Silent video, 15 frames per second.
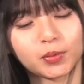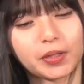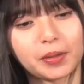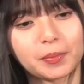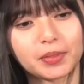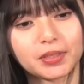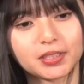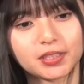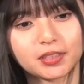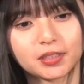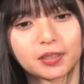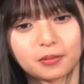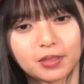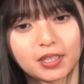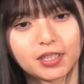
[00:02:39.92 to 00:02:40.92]
と山
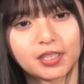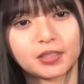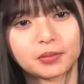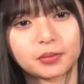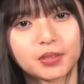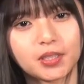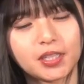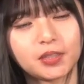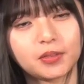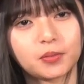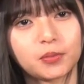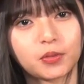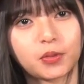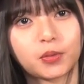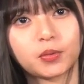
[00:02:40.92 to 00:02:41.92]
下は2人
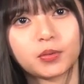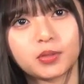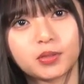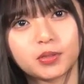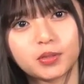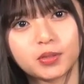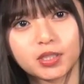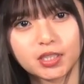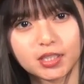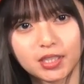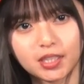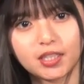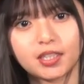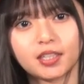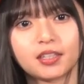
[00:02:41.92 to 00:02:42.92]
とも共通し
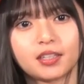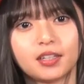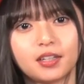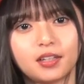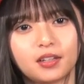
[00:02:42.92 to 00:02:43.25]
て